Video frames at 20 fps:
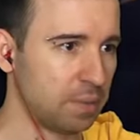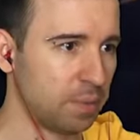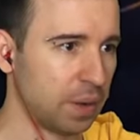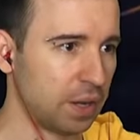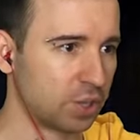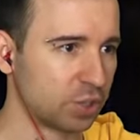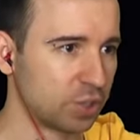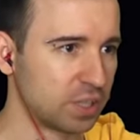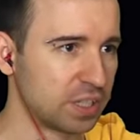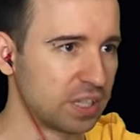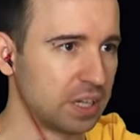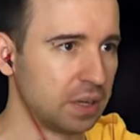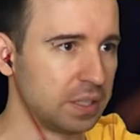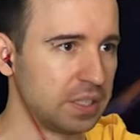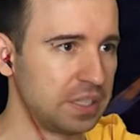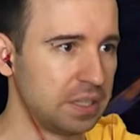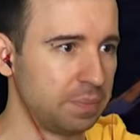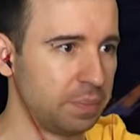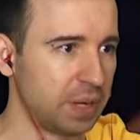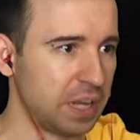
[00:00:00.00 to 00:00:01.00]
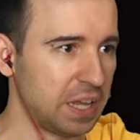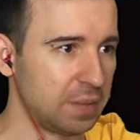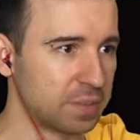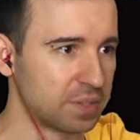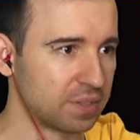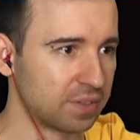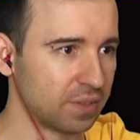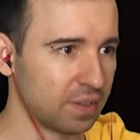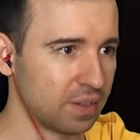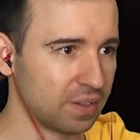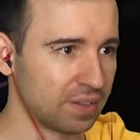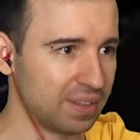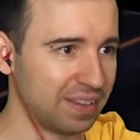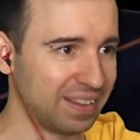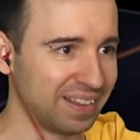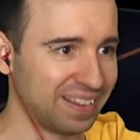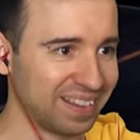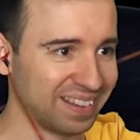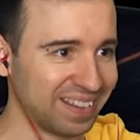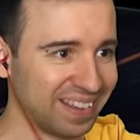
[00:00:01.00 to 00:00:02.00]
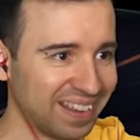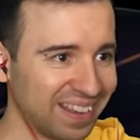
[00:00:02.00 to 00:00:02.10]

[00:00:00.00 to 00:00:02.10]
большое за гостеприимство. Ой,